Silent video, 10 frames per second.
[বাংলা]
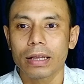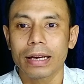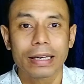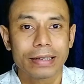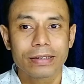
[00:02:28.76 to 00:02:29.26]

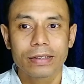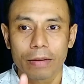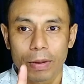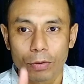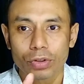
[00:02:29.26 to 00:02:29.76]
একটা টেস্ট
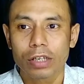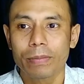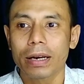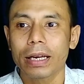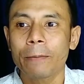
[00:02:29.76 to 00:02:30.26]
থাকবে পঞ্চাশ
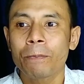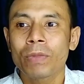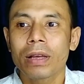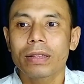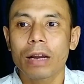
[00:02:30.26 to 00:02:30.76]
মার্কের
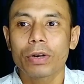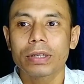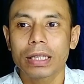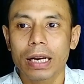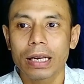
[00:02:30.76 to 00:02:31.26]
তারপরে
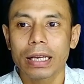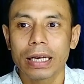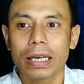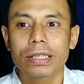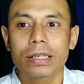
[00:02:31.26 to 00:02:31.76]
জেনারেল
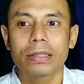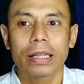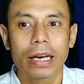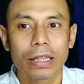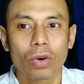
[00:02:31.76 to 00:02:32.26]
ইংলিশ
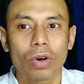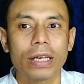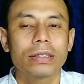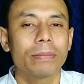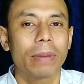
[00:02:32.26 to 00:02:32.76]
জেনারেল
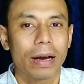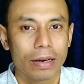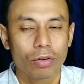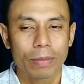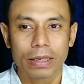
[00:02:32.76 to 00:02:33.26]
নলেজ বা
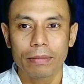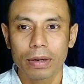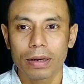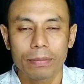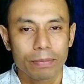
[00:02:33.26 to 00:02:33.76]
এরকম একটা
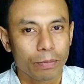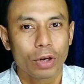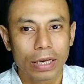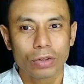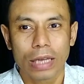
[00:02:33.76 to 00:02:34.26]

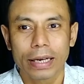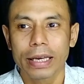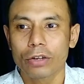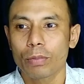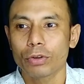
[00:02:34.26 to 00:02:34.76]
পরীক্ষা তো থাকে
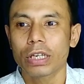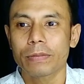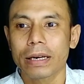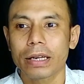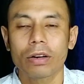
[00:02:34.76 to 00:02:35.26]
একশো পঞ্চাশ
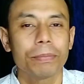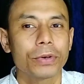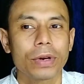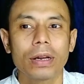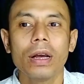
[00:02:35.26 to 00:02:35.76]
মার্কের
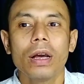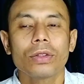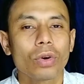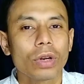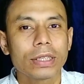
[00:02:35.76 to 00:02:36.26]
কম্পিউটার
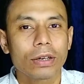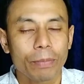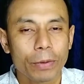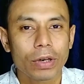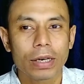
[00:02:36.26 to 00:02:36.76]
নলেজের
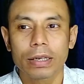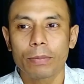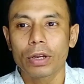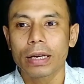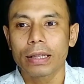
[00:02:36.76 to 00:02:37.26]
কম্পিউটার একটা
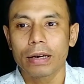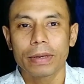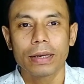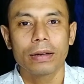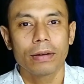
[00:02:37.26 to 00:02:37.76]
পরীক্ষা
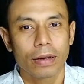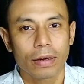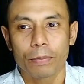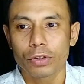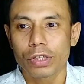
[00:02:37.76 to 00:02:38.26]
থাকবে
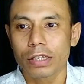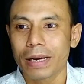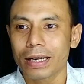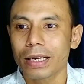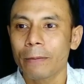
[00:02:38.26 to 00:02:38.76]
পঞ্চাশ
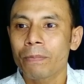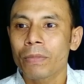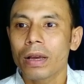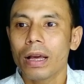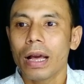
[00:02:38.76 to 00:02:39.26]
মার্কের
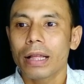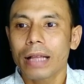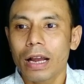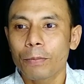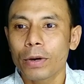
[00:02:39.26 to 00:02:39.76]

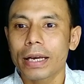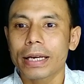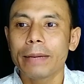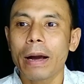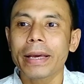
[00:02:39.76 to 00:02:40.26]
তারপরে
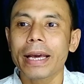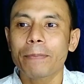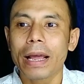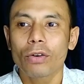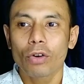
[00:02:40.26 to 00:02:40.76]
কিভাবে
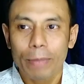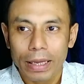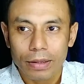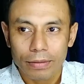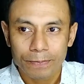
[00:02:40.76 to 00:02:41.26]
অ্যাপ্লাই করবেন